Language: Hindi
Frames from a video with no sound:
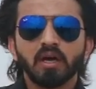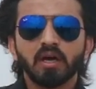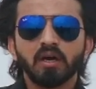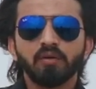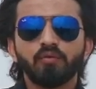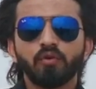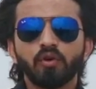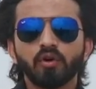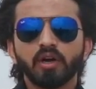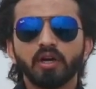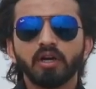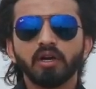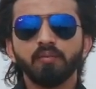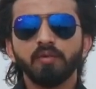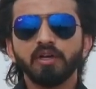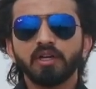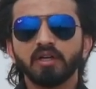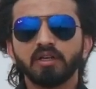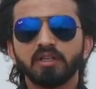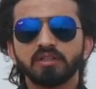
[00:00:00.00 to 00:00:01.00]
फोर
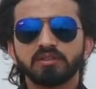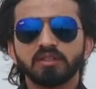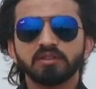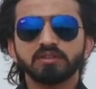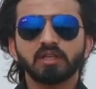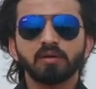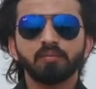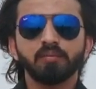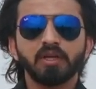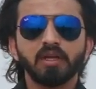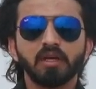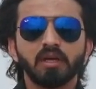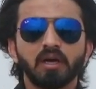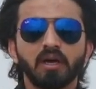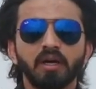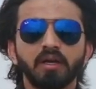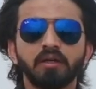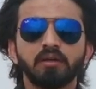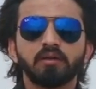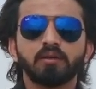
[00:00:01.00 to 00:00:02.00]
मीटर डिस्टेंस हमने
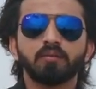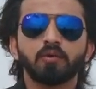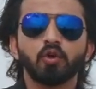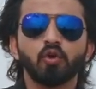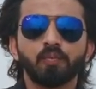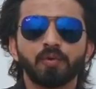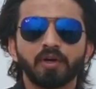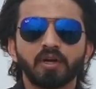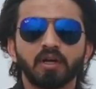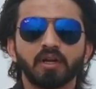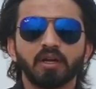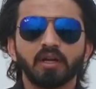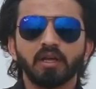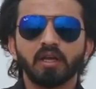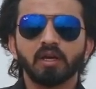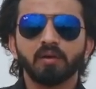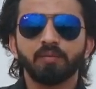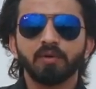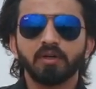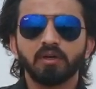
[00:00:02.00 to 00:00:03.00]
हाइट के ऊपर आना
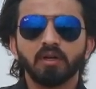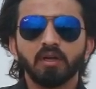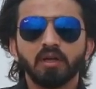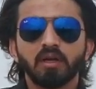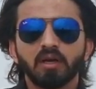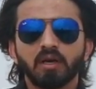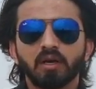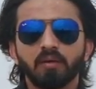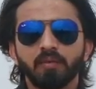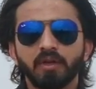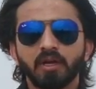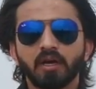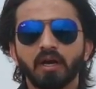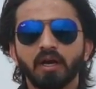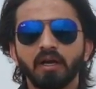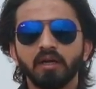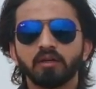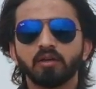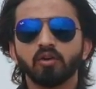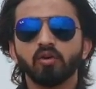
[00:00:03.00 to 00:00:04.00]
है यहाँ पर हमें
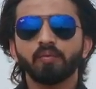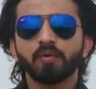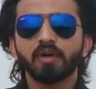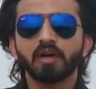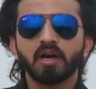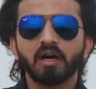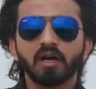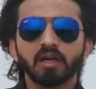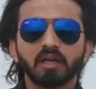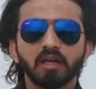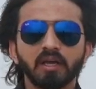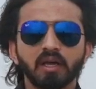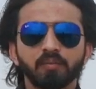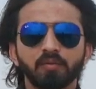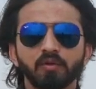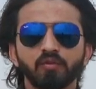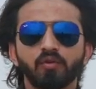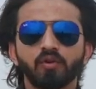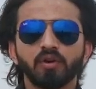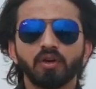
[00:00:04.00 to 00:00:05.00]
हाइट के ऊपर आके यहाँ
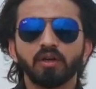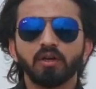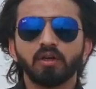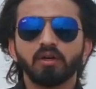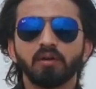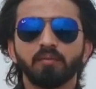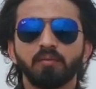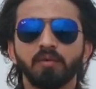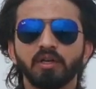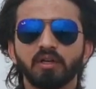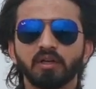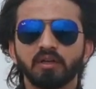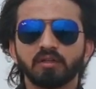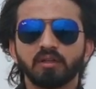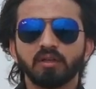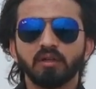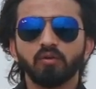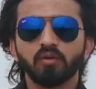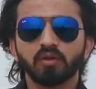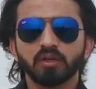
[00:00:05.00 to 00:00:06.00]
पे फोर मीटर
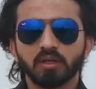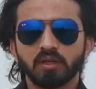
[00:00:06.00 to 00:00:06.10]
की